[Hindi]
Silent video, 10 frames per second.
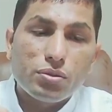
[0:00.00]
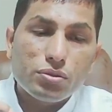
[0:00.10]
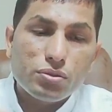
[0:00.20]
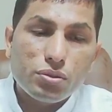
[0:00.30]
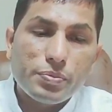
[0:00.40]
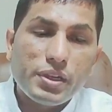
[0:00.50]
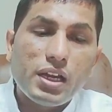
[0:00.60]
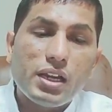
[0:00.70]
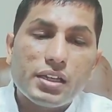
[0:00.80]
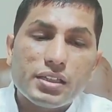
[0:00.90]
दोस्तों
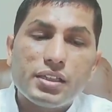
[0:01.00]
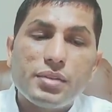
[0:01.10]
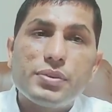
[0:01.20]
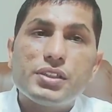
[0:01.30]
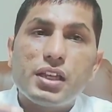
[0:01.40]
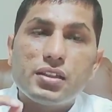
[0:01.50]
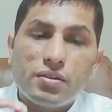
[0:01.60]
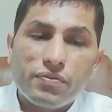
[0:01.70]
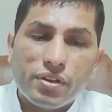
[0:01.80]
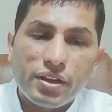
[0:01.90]
फिलहाल कतरी वीजा
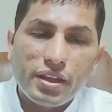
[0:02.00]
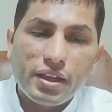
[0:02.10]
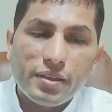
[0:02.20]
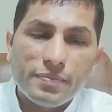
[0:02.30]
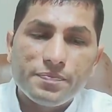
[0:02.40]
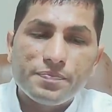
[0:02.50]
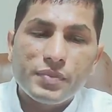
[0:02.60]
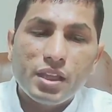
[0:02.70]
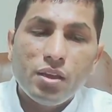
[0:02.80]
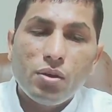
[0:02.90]
एकदम फ्री है
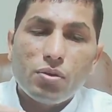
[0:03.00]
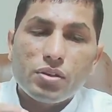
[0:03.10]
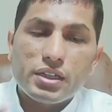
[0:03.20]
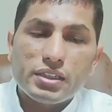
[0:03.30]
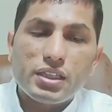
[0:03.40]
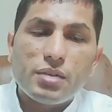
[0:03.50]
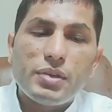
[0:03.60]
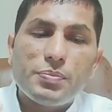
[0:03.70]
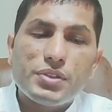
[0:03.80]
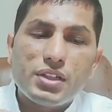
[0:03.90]
और कतर
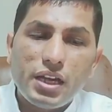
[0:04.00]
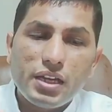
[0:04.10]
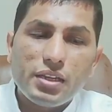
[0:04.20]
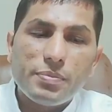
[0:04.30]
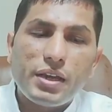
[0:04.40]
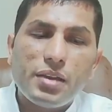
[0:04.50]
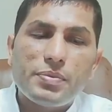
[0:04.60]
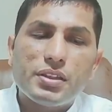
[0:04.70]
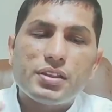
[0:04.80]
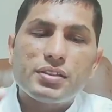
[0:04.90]
में 95
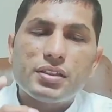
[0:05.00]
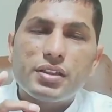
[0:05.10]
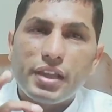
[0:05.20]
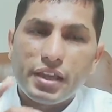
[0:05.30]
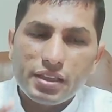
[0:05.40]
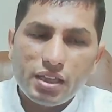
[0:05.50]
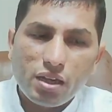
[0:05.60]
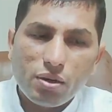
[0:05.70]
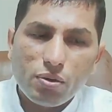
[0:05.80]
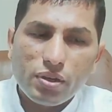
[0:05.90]
प्रतिशत
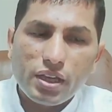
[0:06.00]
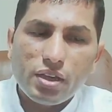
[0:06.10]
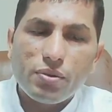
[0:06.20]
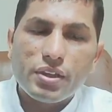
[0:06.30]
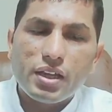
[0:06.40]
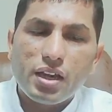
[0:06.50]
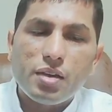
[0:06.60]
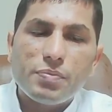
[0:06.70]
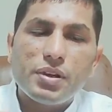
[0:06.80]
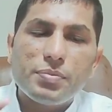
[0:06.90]
ठेकेदार लोग हैं और
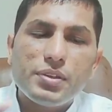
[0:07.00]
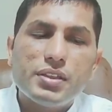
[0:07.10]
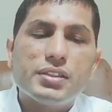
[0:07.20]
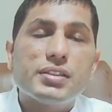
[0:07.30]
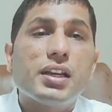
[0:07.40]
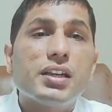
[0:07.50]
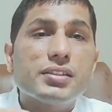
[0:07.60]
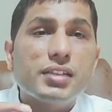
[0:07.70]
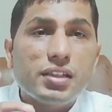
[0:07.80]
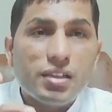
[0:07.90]
यहाँ पर बीस हजार
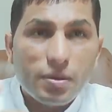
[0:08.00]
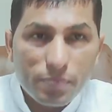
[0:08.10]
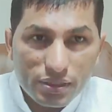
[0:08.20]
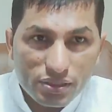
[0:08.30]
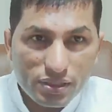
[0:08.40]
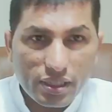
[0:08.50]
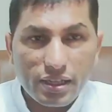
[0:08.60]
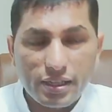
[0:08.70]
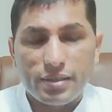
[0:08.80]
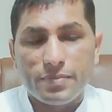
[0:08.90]
से कम बचता
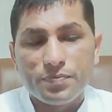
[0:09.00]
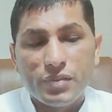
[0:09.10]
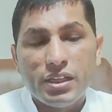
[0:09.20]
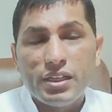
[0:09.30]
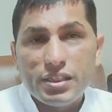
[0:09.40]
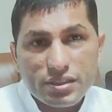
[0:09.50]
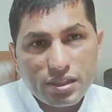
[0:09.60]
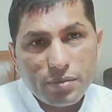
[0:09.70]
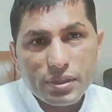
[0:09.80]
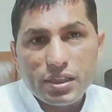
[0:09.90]
है
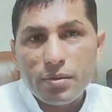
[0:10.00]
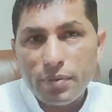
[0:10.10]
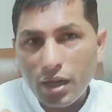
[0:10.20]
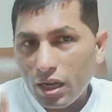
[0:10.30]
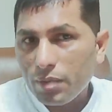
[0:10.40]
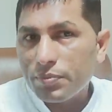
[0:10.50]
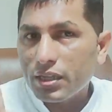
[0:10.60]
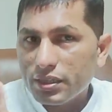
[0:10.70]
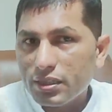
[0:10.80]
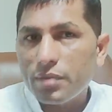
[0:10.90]
इसका मतलब आप
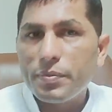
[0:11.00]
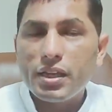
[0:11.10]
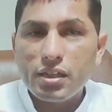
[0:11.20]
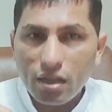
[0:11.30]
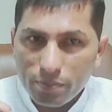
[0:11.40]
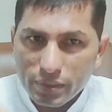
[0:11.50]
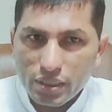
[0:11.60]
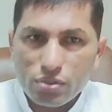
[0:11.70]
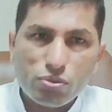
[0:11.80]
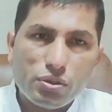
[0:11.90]
कतर में काम
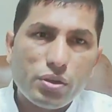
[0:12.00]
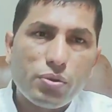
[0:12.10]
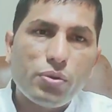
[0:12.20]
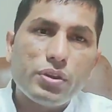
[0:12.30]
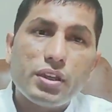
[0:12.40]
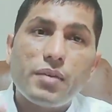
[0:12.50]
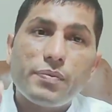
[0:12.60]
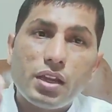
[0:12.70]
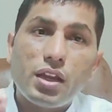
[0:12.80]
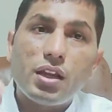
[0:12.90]
कर चुके हो या
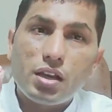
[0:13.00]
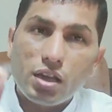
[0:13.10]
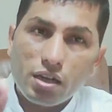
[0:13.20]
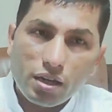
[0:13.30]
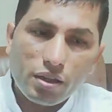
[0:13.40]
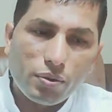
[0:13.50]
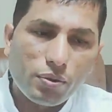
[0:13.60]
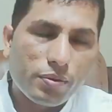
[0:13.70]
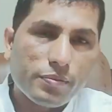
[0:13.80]
फिलहाल कर रहे हो